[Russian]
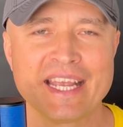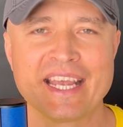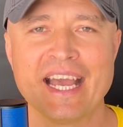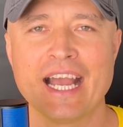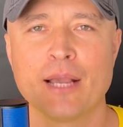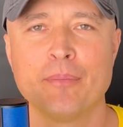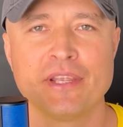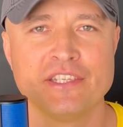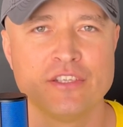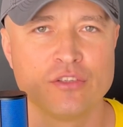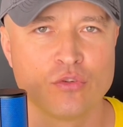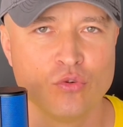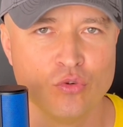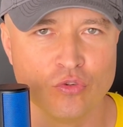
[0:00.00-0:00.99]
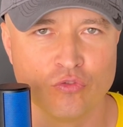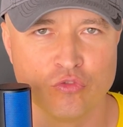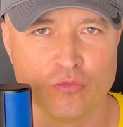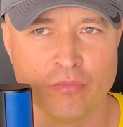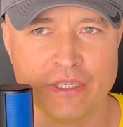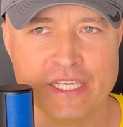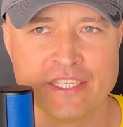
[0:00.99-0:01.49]
как прессингуют
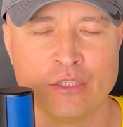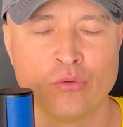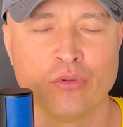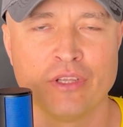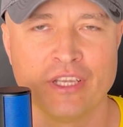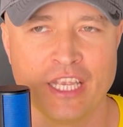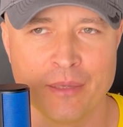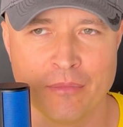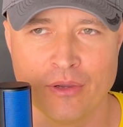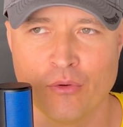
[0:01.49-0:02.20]
футболисты Тунхэма.